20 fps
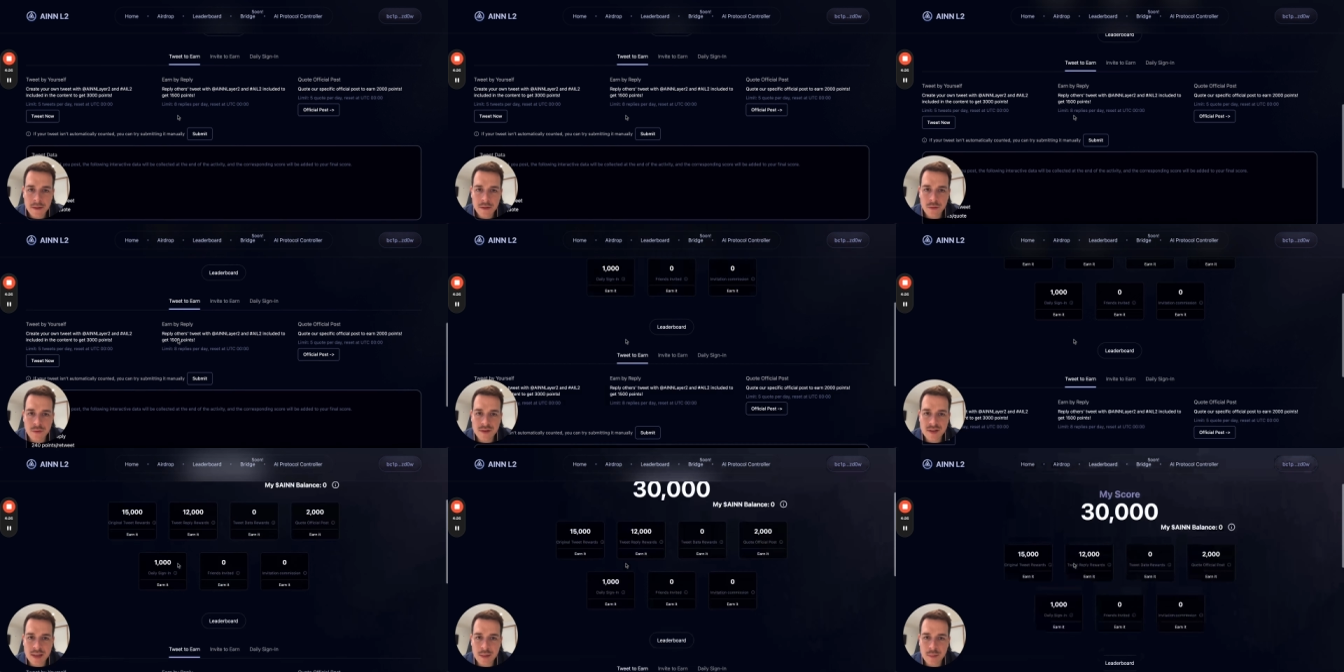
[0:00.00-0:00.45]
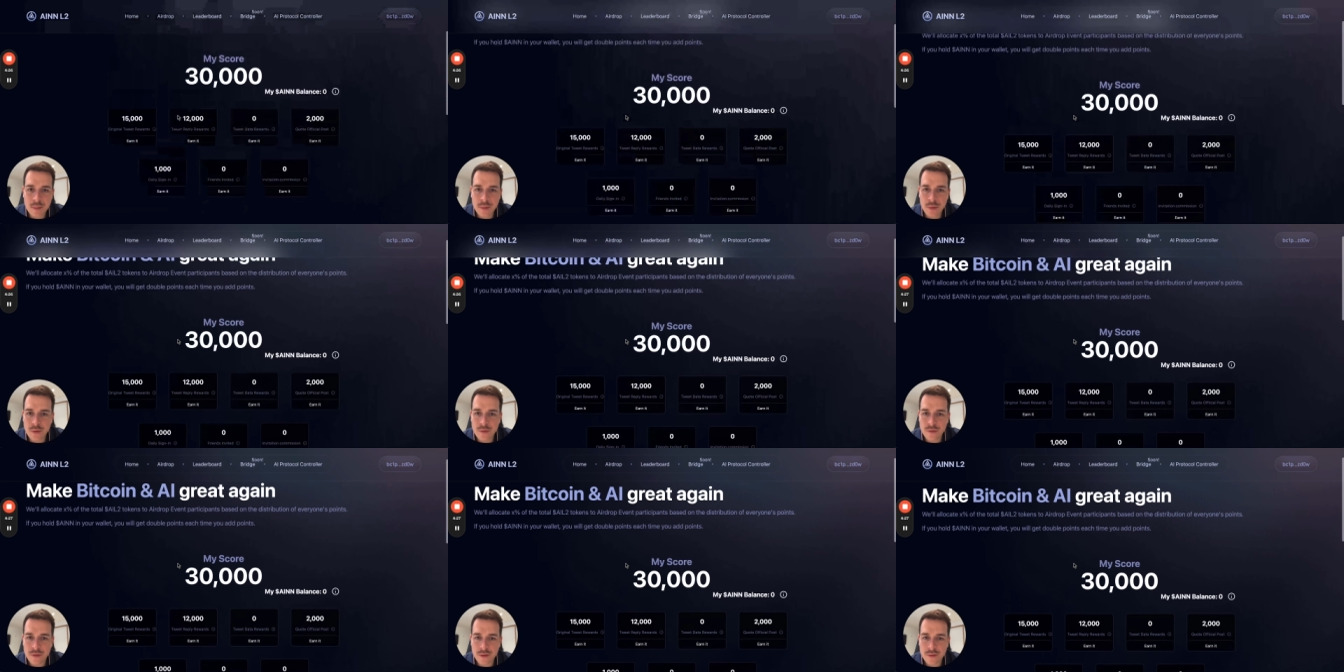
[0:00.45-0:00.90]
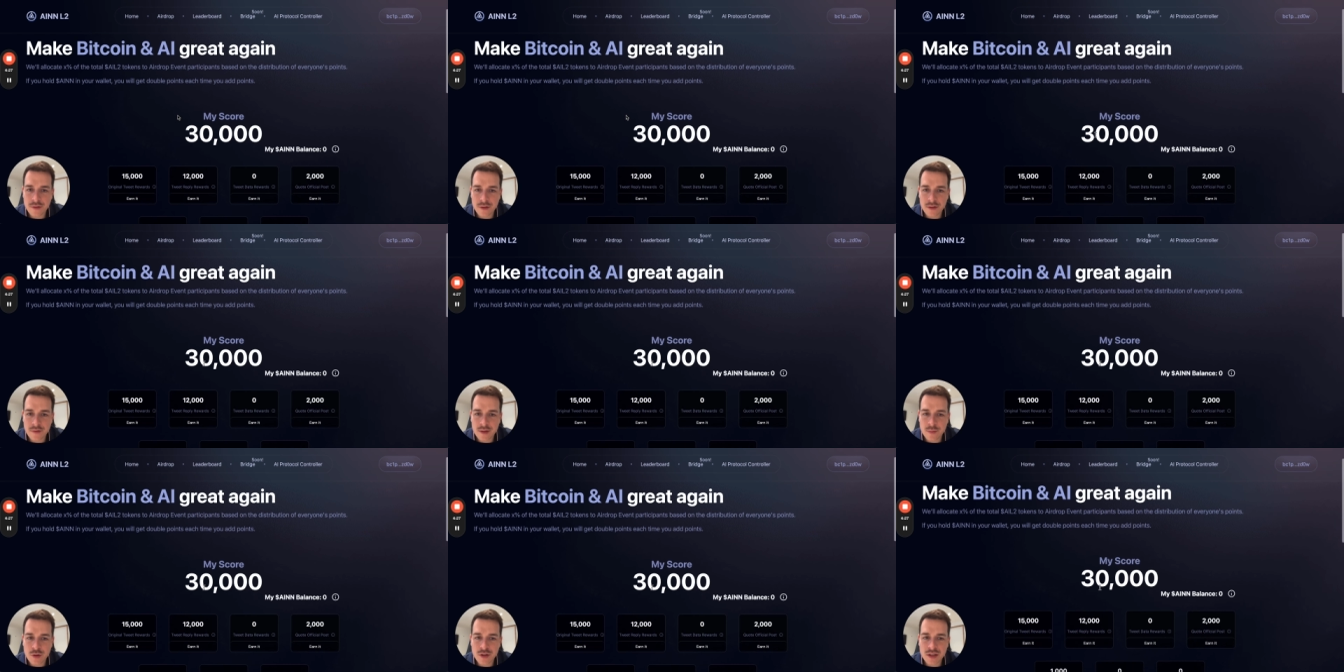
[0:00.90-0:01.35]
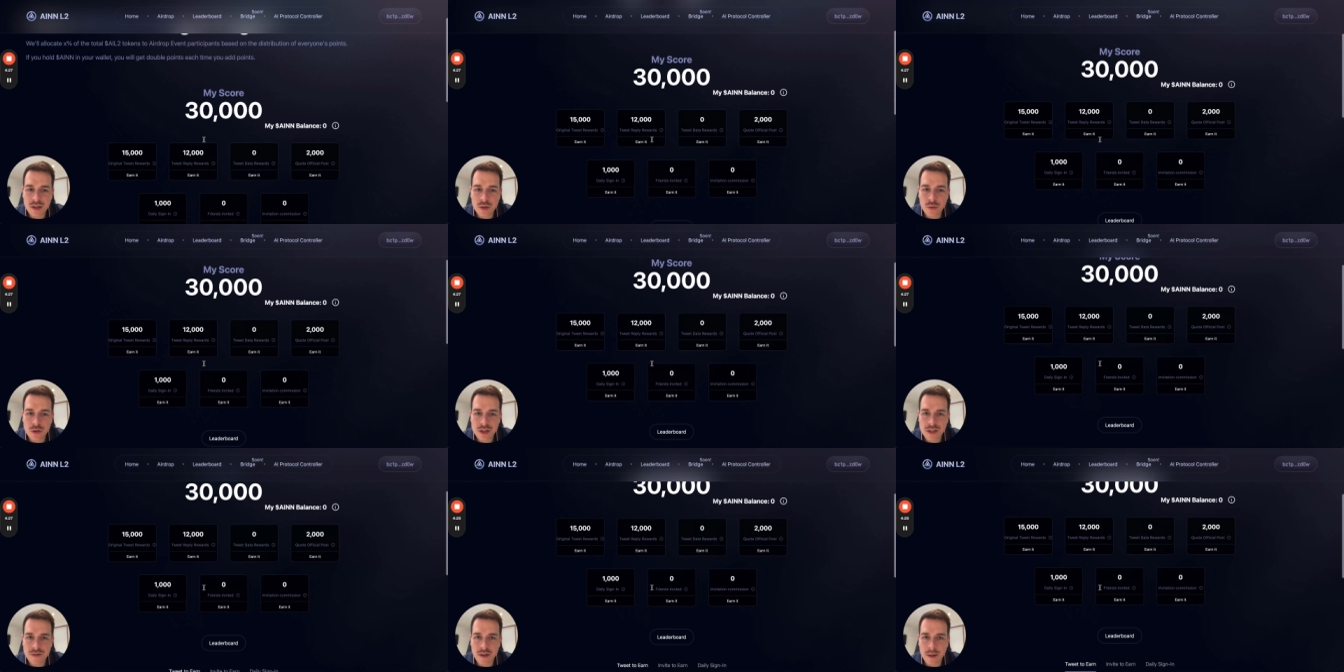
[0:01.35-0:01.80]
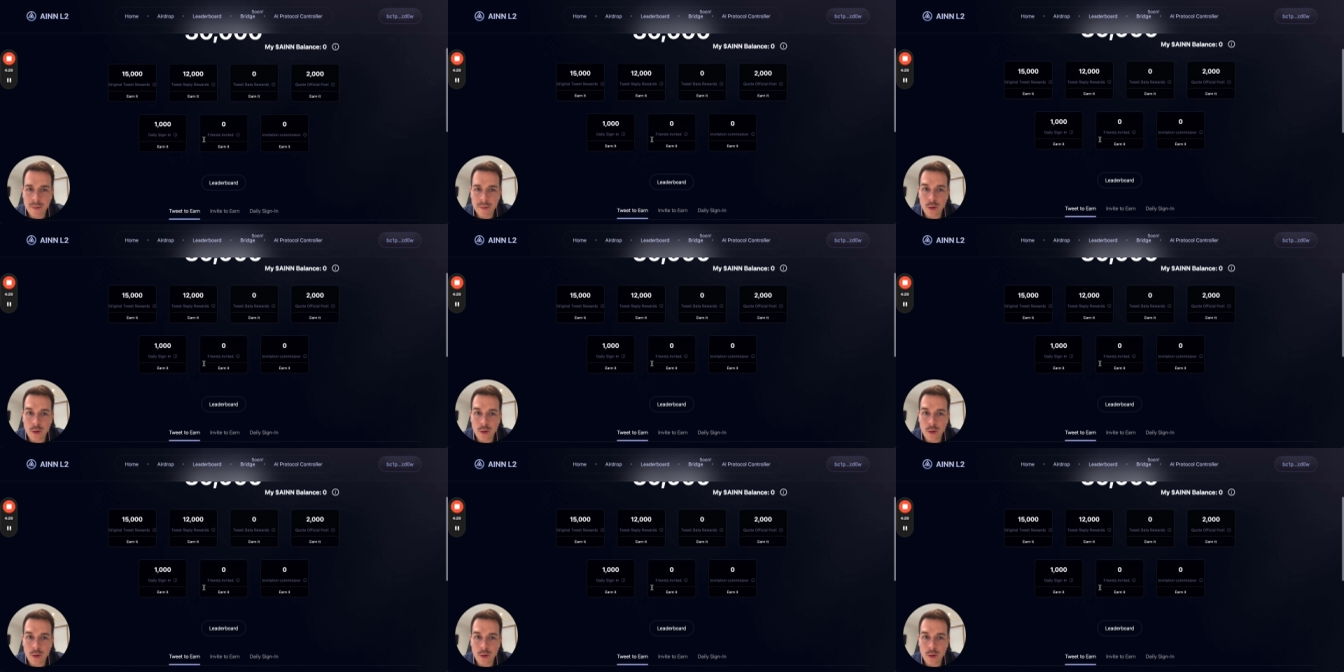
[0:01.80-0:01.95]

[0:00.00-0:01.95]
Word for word: Donc ça peut faire vraiment des gros chiffres.